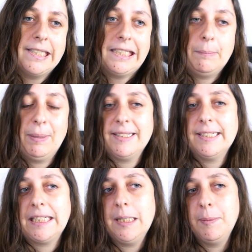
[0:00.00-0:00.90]
C'était pas
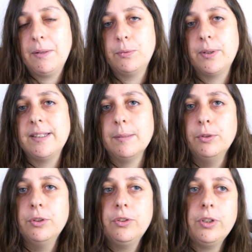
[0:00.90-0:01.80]
terrible, la voix était
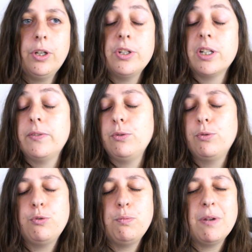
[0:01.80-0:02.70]
monotone, j'avais
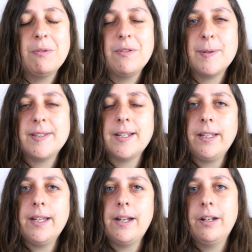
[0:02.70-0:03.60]
du super mauvais
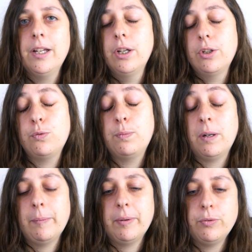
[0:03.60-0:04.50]
matériel, je vous
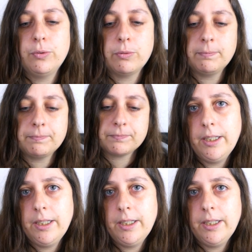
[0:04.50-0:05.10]
parle même pas du son.